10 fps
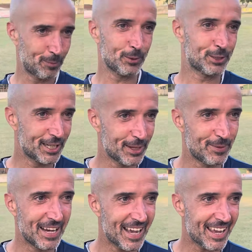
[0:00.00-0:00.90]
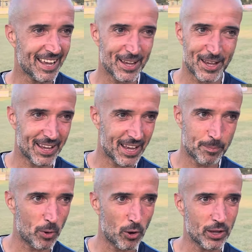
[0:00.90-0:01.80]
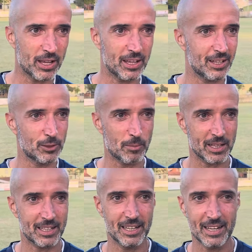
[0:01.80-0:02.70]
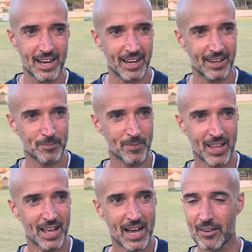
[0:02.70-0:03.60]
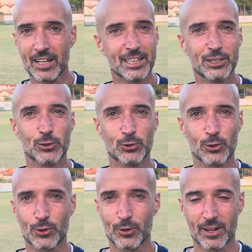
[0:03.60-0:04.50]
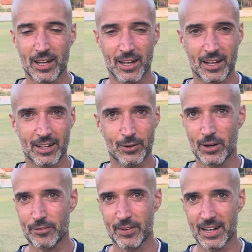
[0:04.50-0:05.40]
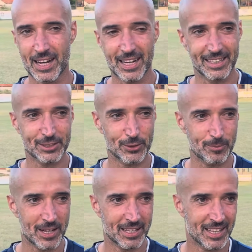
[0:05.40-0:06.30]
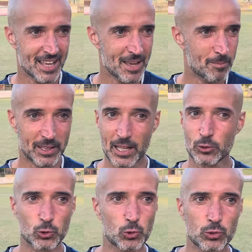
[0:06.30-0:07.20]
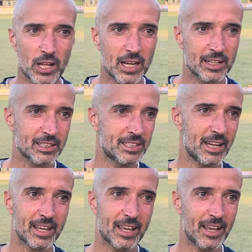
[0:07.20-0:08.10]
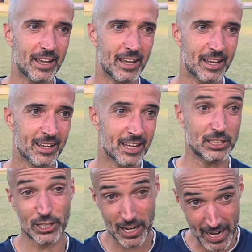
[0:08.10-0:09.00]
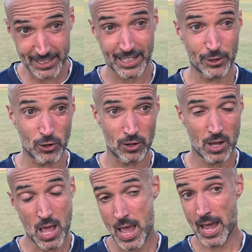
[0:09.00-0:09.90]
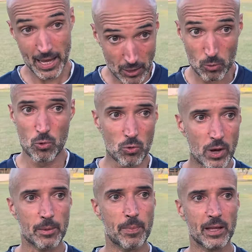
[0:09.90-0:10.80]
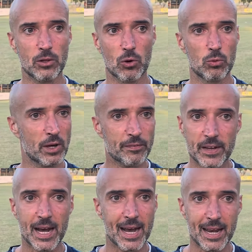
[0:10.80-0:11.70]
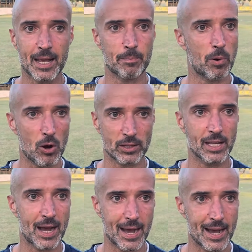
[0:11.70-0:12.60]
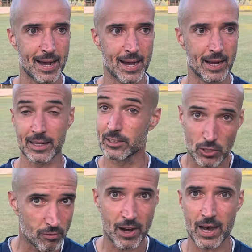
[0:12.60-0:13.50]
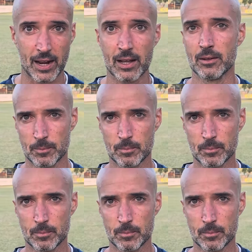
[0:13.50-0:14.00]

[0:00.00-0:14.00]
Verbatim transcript: possibile e, e poi domattina avanti sotto con, eh, con la finale, insomma, mettendo tutte le energie che, che ci restano e che comunque, ripeto, una finale porta a ritrovare.